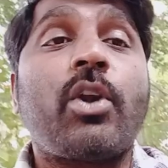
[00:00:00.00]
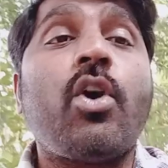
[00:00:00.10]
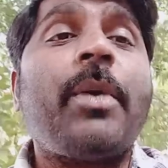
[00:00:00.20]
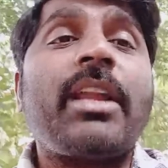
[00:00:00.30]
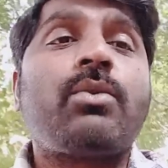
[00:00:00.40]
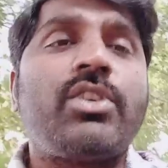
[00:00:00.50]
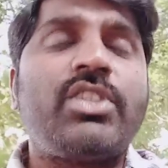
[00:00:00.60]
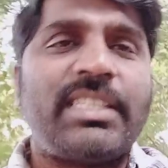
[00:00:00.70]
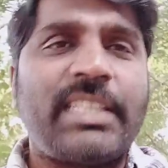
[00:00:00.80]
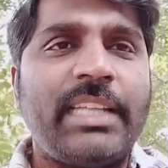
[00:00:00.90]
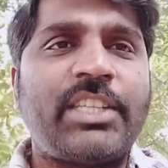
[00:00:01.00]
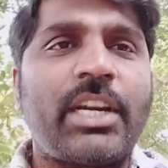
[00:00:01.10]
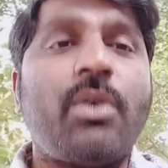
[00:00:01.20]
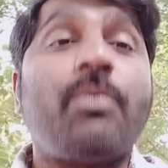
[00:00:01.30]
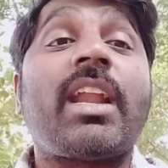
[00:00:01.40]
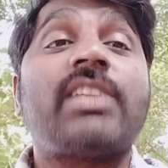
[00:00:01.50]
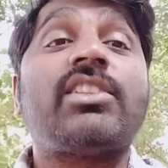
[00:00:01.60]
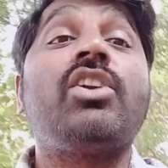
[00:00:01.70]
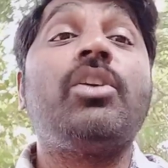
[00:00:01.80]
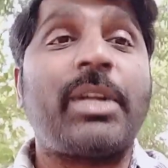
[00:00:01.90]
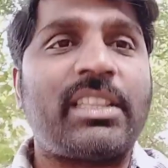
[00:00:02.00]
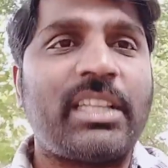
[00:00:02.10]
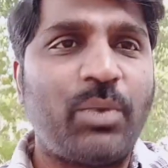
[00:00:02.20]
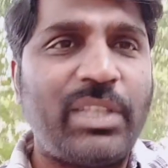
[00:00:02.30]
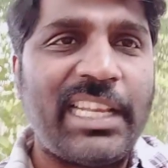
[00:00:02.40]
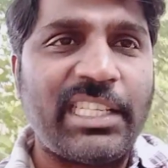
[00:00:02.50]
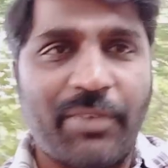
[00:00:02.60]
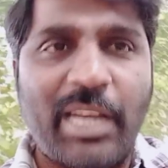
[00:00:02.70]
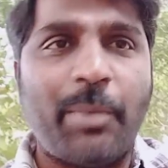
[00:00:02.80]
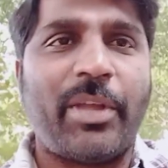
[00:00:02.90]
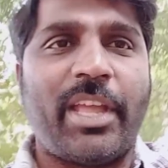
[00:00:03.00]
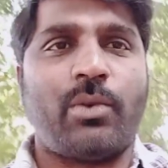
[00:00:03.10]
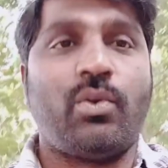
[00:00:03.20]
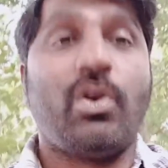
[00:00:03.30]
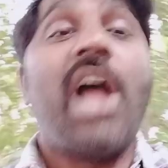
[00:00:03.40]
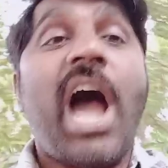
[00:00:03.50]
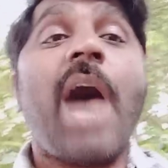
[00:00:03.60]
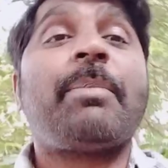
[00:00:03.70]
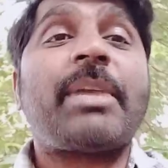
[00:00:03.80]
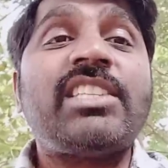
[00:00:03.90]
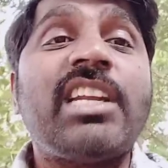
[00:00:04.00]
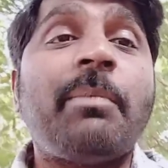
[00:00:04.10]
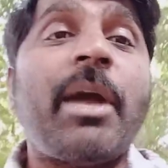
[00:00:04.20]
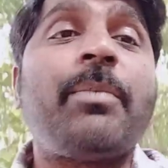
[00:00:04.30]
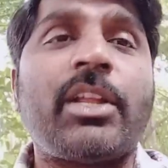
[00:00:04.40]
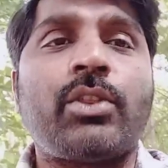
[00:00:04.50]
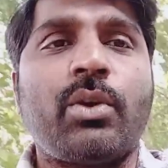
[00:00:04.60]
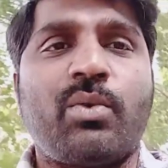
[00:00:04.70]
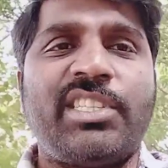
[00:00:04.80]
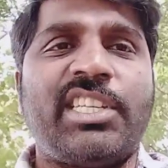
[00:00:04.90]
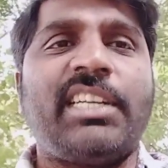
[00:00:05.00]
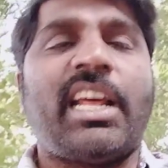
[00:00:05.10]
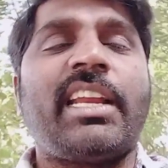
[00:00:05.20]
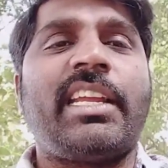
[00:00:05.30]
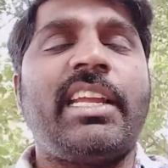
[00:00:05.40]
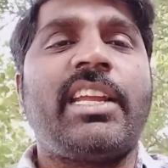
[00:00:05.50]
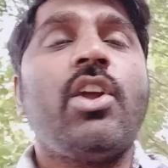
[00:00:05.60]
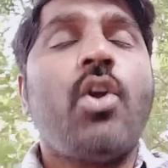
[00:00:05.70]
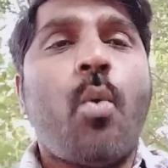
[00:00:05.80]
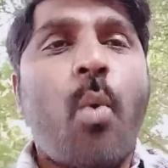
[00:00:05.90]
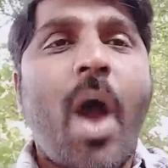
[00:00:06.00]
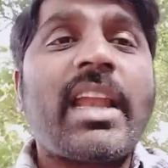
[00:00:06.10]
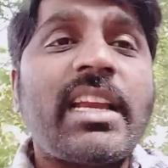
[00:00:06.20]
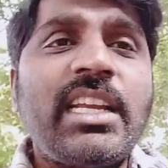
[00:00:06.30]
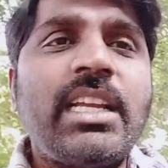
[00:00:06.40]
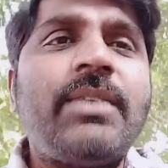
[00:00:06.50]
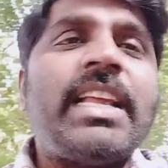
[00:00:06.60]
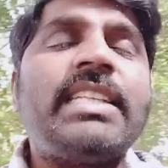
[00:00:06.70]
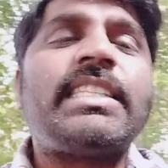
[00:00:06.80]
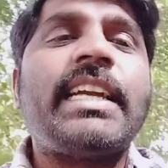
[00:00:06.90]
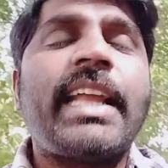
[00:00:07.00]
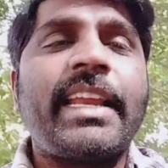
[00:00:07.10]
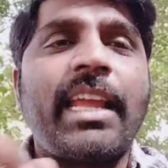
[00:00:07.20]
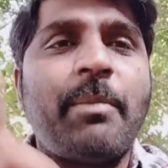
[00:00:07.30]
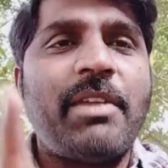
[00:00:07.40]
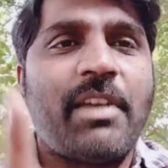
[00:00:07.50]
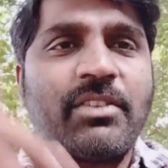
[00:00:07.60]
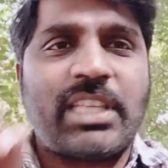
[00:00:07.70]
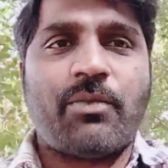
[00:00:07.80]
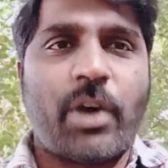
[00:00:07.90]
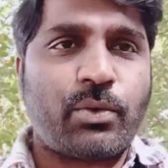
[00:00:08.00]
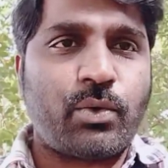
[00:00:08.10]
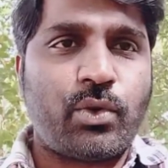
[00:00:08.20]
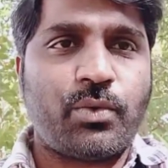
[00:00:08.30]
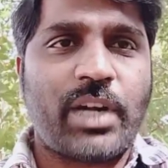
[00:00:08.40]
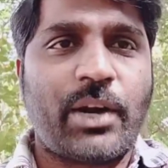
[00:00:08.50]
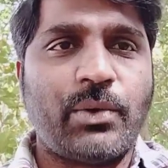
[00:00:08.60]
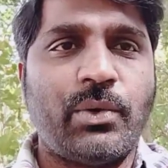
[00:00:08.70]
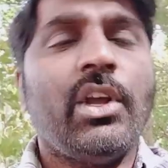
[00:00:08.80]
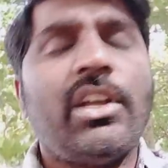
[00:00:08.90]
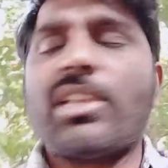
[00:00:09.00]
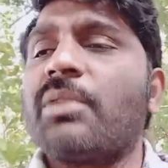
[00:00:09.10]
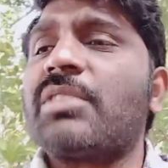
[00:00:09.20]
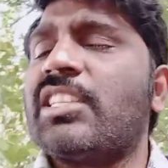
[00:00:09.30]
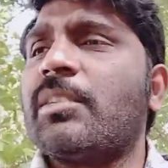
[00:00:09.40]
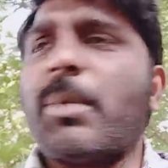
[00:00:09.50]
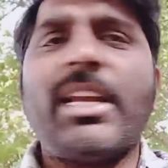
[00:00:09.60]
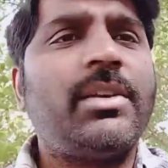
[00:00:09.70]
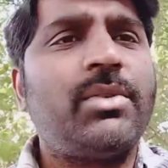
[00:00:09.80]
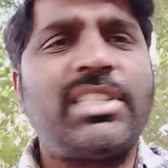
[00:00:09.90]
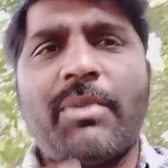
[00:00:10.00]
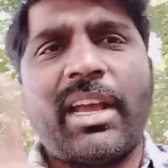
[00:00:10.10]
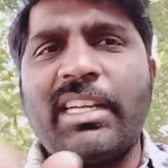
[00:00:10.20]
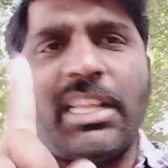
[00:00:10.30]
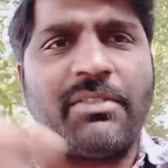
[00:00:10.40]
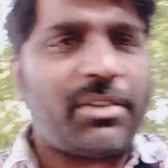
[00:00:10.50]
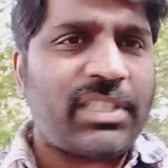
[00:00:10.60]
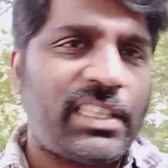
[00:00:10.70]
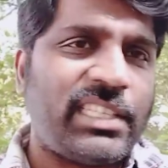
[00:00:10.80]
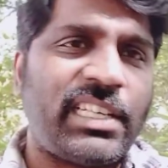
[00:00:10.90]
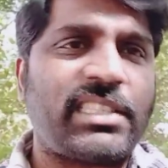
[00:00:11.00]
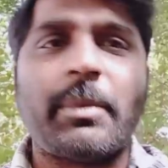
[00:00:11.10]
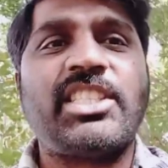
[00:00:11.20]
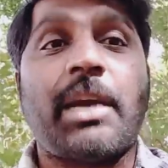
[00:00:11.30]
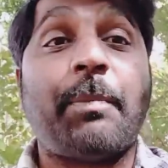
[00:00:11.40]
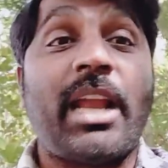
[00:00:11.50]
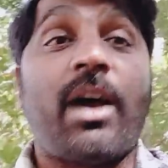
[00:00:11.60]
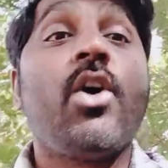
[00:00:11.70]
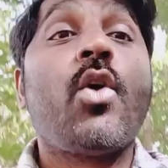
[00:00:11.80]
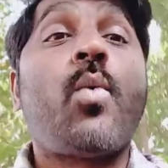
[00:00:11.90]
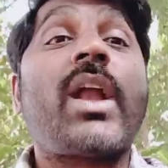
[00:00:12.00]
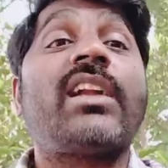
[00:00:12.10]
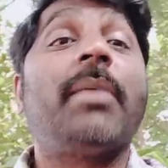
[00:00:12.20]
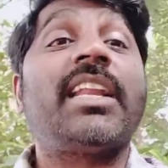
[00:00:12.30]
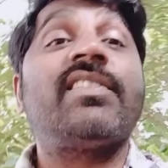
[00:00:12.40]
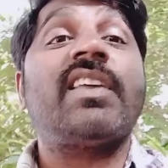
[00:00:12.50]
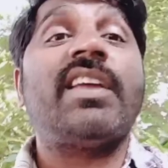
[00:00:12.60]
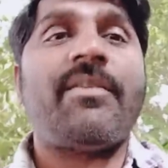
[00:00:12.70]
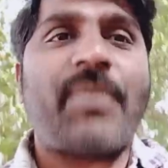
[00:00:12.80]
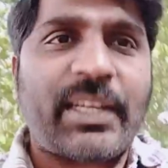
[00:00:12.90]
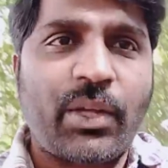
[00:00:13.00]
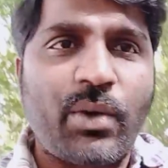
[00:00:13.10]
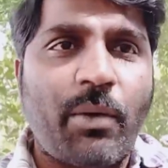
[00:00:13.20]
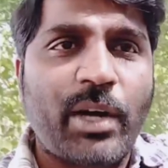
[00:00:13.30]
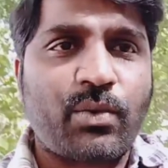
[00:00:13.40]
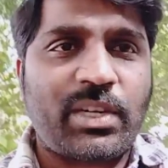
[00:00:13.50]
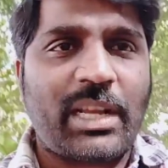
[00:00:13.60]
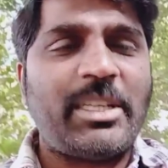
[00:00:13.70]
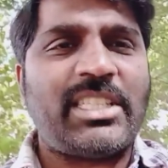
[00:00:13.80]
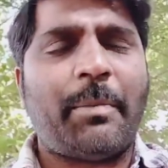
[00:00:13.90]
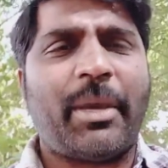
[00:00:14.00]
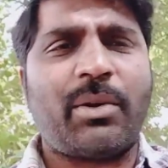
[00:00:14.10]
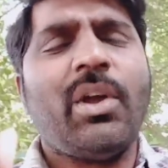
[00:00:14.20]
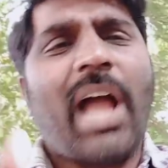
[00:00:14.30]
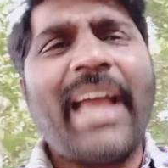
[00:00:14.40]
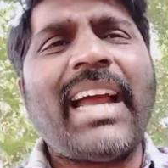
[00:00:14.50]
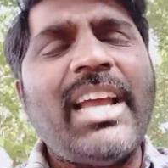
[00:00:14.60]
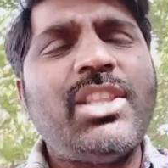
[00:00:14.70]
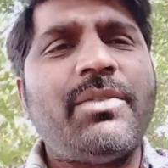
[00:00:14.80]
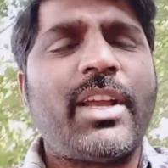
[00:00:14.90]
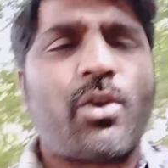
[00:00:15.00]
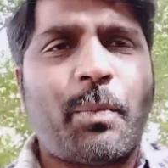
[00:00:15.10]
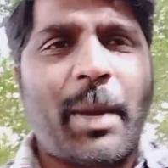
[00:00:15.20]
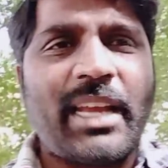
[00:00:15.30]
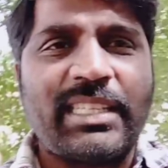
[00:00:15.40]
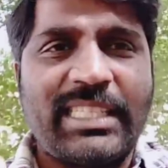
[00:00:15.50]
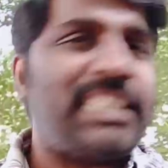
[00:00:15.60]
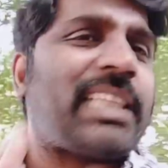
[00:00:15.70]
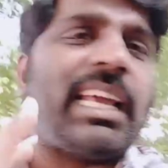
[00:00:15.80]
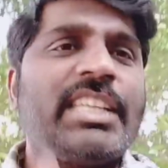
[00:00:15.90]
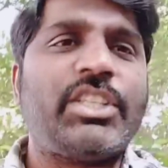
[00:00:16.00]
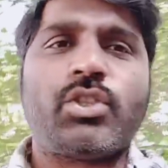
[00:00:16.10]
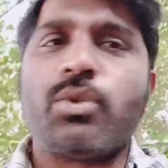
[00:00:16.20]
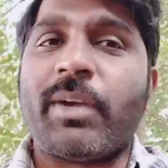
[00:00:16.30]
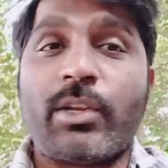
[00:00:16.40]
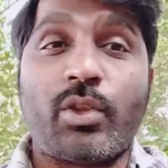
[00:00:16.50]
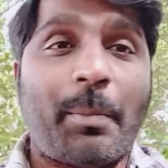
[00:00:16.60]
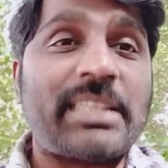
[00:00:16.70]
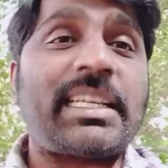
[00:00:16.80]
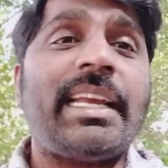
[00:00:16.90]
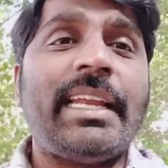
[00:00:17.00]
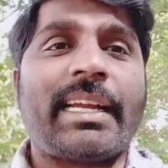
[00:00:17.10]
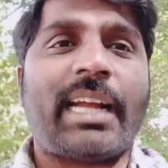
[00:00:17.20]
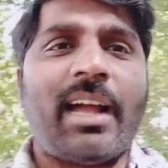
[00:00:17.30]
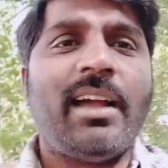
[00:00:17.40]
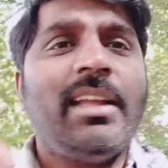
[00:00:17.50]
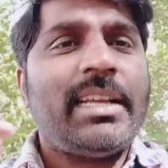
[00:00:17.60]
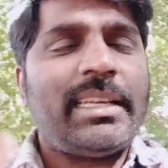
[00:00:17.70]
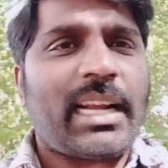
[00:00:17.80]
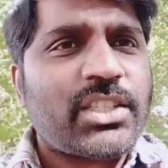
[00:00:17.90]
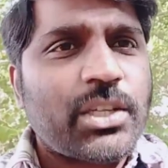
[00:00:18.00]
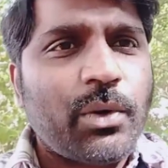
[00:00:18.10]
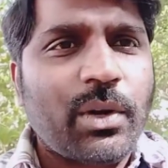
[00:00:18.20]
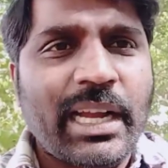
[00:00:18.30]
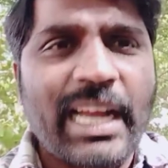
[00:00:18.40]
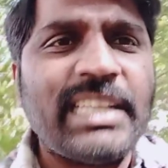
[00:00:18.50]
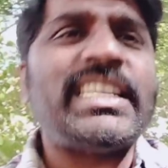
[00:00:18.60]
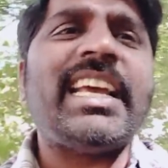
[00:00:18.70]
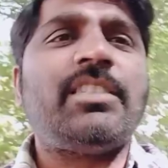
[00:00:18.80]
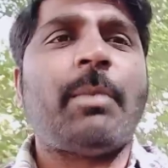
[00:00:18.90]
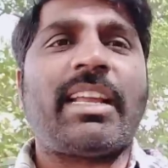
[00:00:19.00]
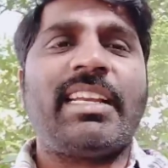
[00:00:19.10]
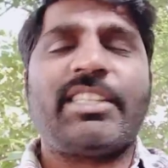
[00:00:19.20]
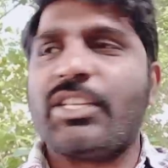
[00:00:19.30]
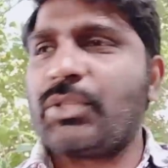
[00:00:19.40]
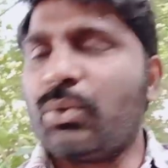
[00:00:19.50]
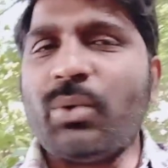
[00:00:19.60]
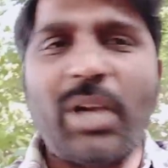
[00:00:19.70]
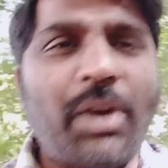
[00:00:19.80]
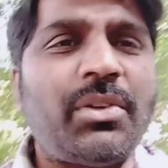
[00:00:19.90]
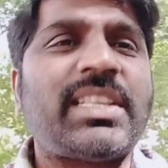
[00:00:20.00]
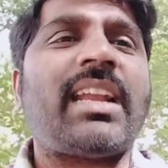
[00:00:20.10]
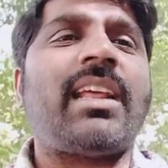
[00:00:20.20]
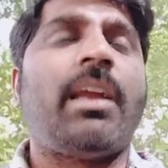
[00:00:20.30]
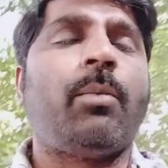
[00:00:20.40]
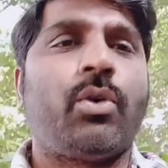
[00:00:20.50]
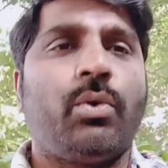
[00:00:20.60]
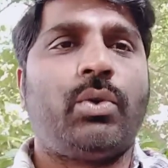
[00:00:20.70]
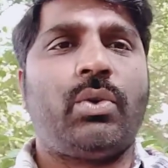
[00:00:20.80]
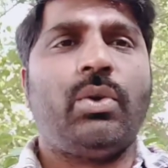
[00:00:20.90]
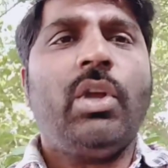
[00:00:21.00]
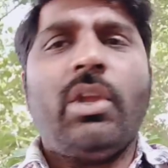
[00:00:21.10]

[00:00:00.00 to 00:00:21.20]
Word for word: ప్రలోభాలకు గురి చేసి గెలిచాడో వాళ్ళందరూ ఇప్పుడు అతన్ని వదిలేసి వెళ్ళిపోయారు ఆ ప్రజల్ని భయభ్రాంతులకు గురి చేయడానికి చేయడానికి వాళ్ళని ఇన్ఫ్లుయెన్స్ చేయడానికే మీ వ్యవస్థని వాడుకుంటూ ఉన్నాడు తెలుగుదేశం పార్టీ వస్తే వాలంటీర్ వ్యవస్థ తీసేస్తామని చెప్పలా వాళ్ళని మరింత ఎఫెక్టివ్గా వాడుకుంటామని చెప్పారు అయినా ఐదు వేల రూపాయల జీతానికి చేస్తూ వాటితో బతకలేక ఈ రాష్ట్రంలో గంజాయి స్మగ్లింగ్ చేస్తూ నాటుసారాన్ని అమ్ముకుంటూ